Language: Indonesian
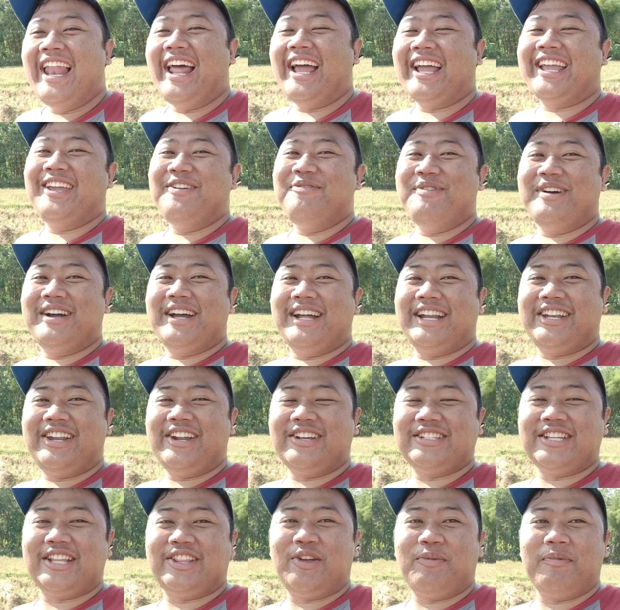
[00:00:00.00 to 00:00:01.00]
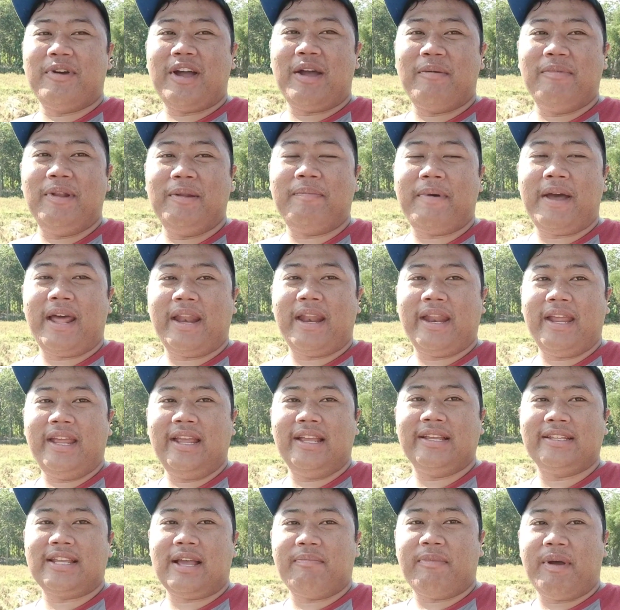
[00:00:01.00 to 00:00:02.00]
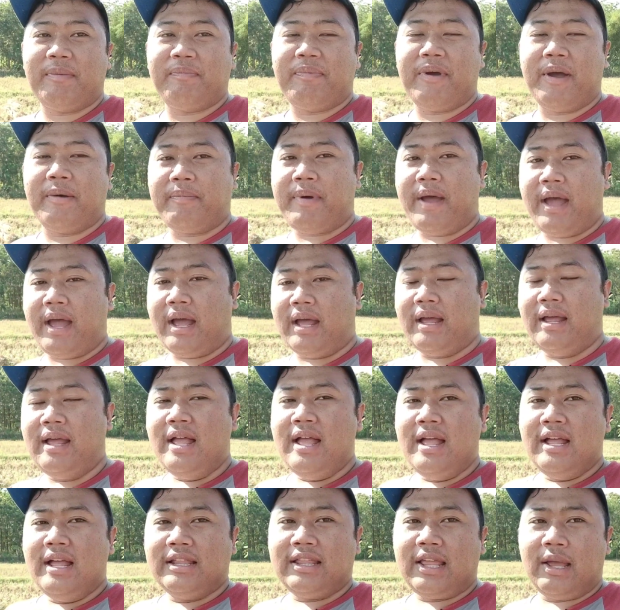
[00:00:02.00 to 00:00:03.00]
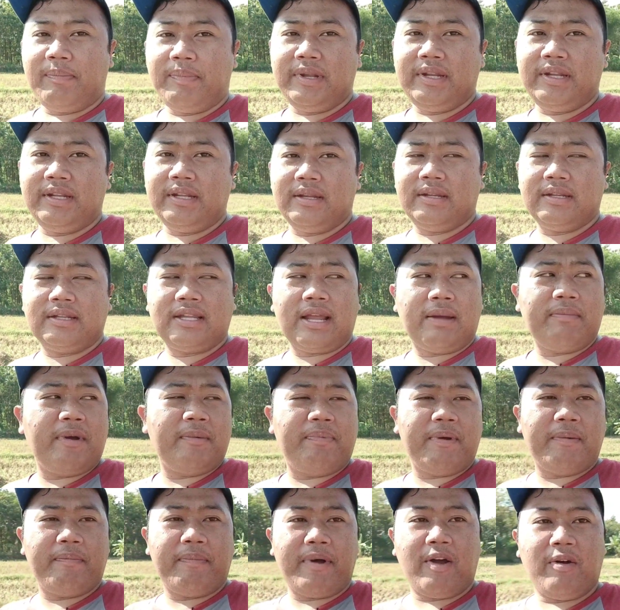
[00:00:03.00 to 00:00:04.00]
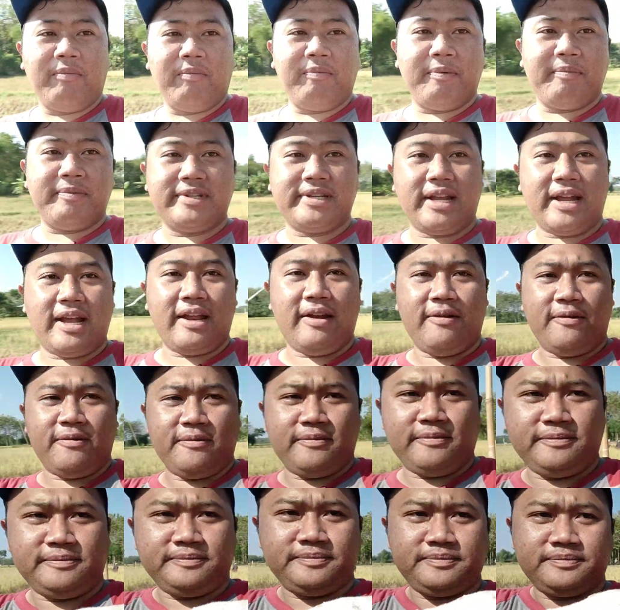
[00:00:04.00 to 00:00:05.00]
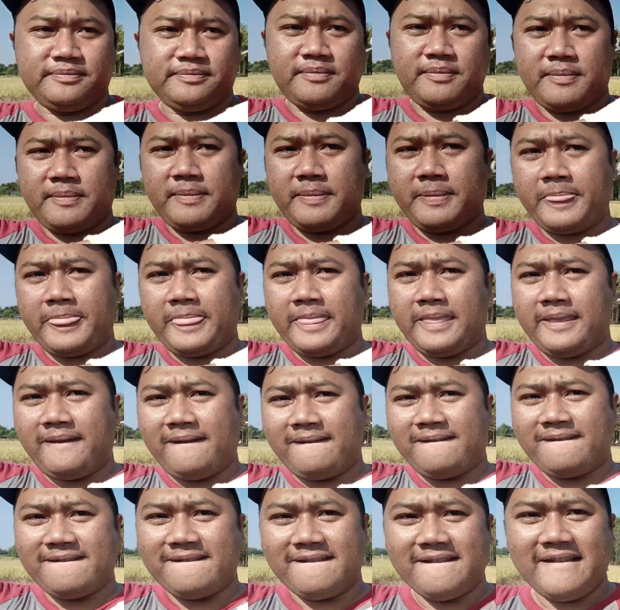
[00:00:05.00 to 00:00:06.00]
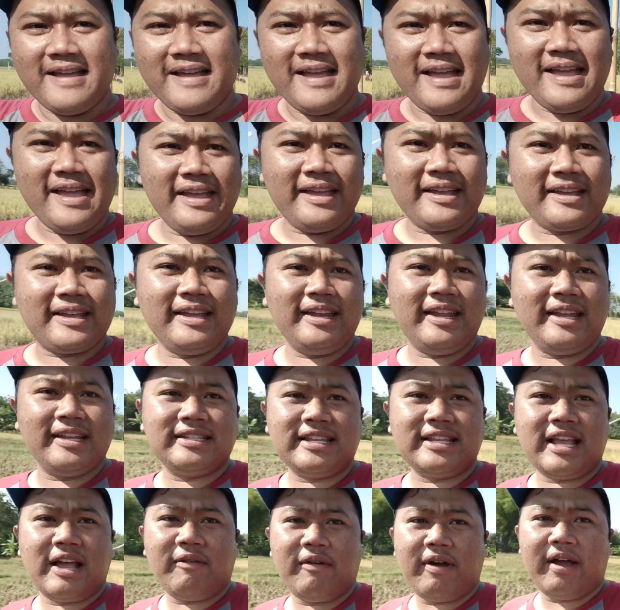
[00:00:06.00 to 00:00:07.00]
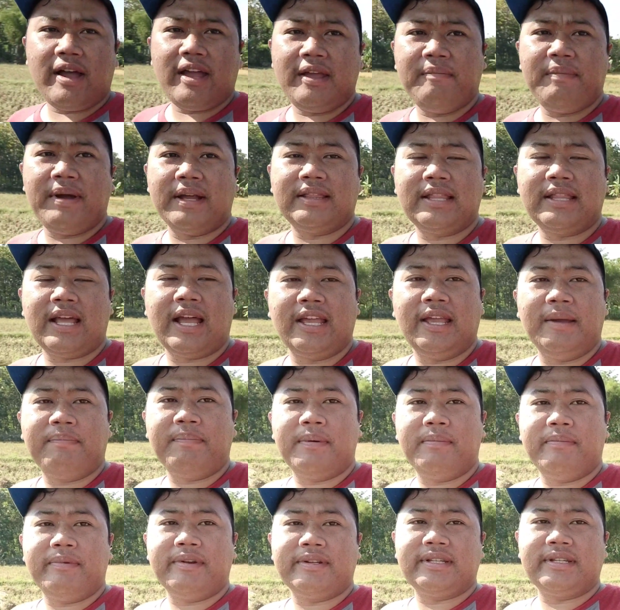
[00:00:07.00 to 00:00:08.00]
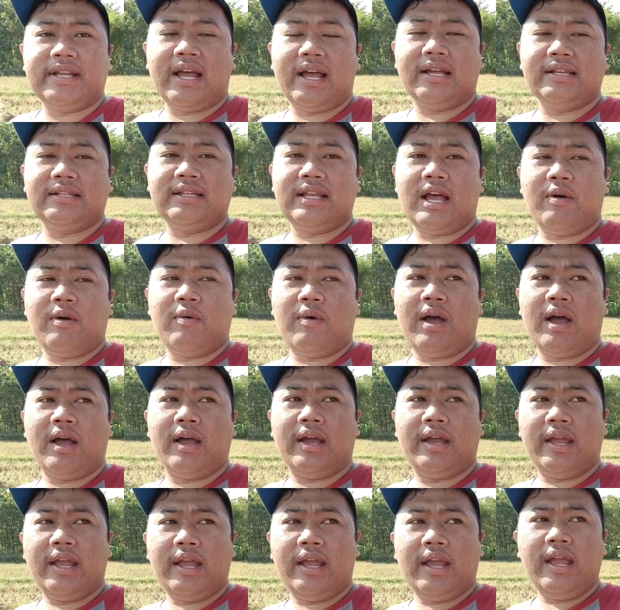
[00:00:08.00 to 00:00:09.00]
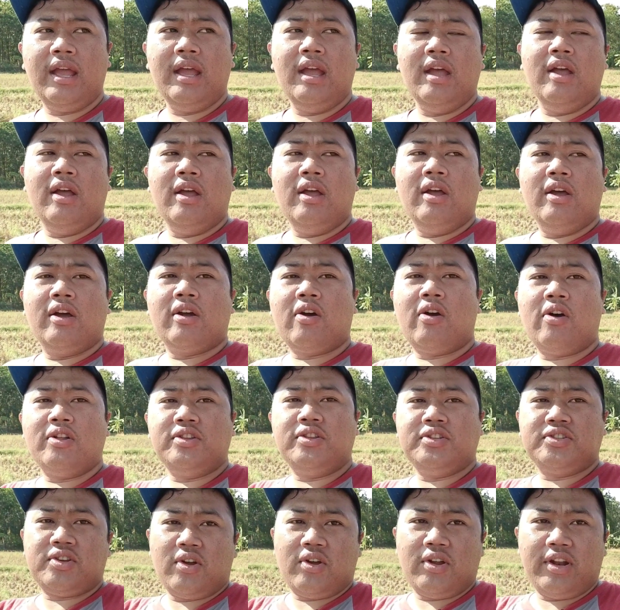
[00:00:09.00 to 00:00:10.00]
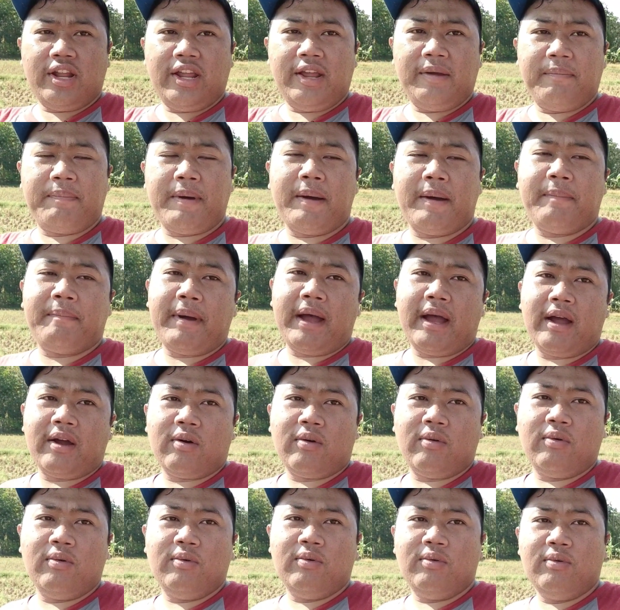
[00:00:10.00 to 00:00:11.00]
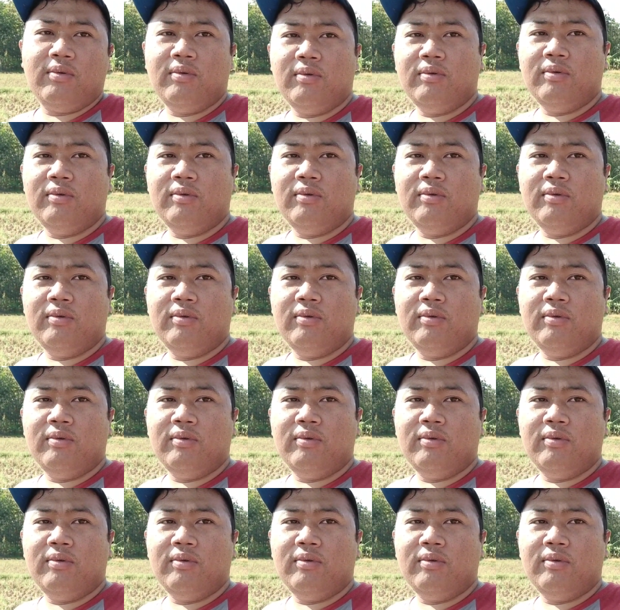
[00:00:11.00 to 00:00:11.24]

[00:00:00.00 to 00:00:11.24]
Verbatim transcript: Lagi mengedos atau mengambil pari sama bapak Tapi sama bapakku pemirsa kalau hmm. Kindek sawai Mbah Tayyip pemirsa sawai koncone bapakku